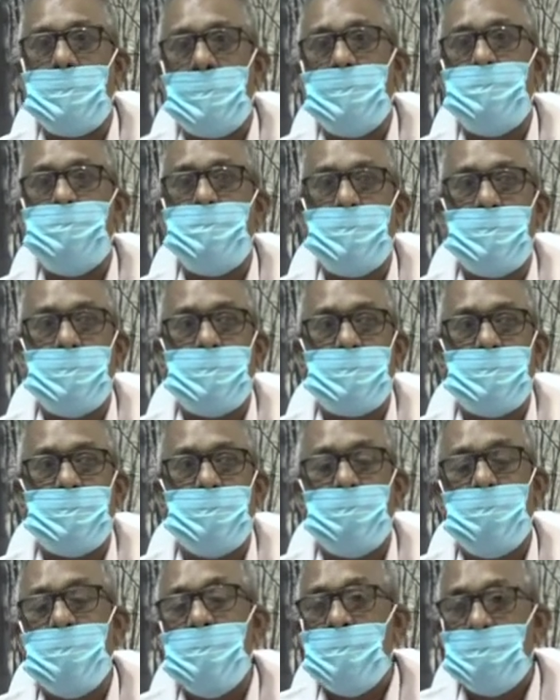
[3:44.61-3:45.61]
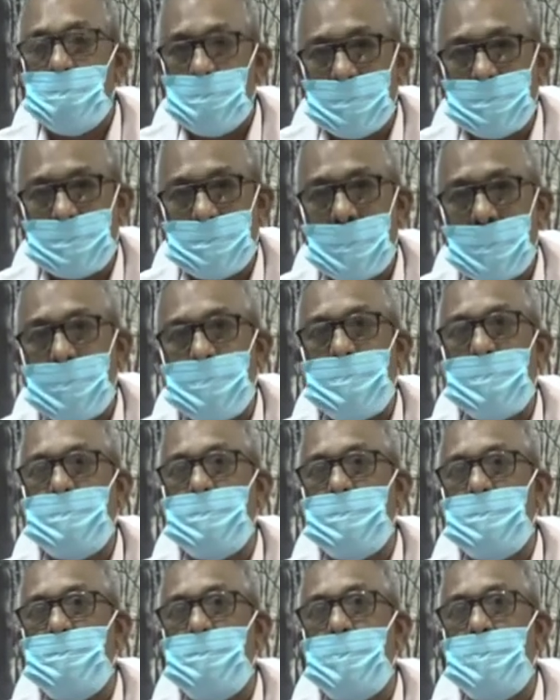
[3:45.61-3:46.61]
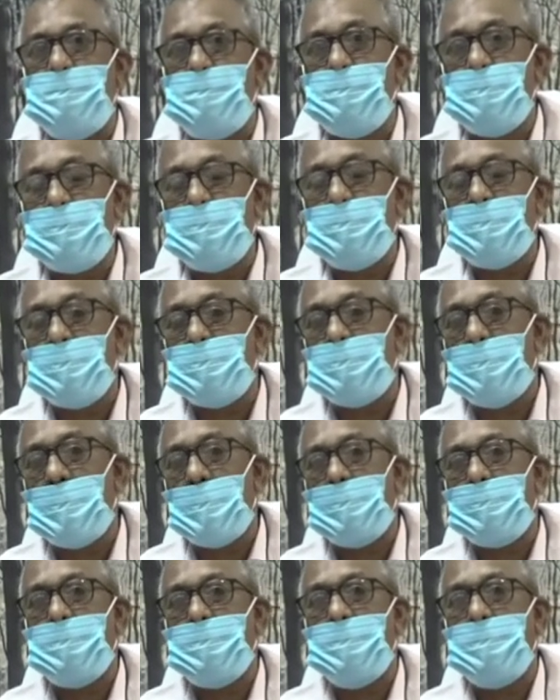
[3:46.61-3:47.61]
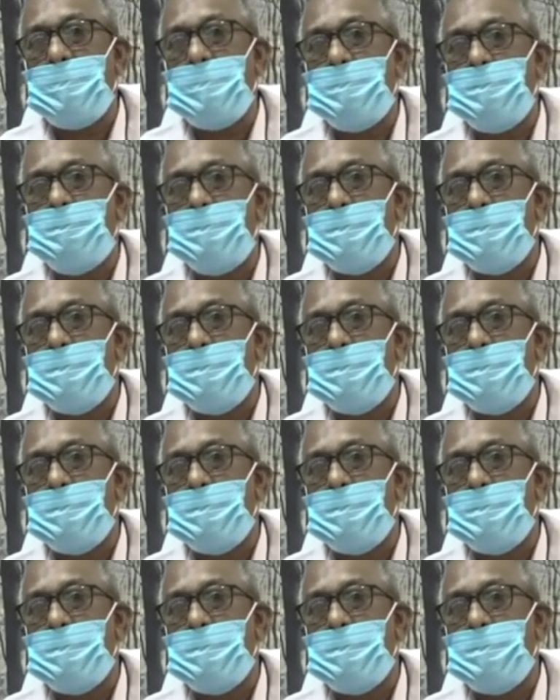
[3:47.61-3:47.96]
ஆய்வு பண்ணிக்கிட்டு இருக்கோம் விவசாயிகிட்ட இருந்து இந்த மாதிரி பூச்சி நோய் தாக்குதல்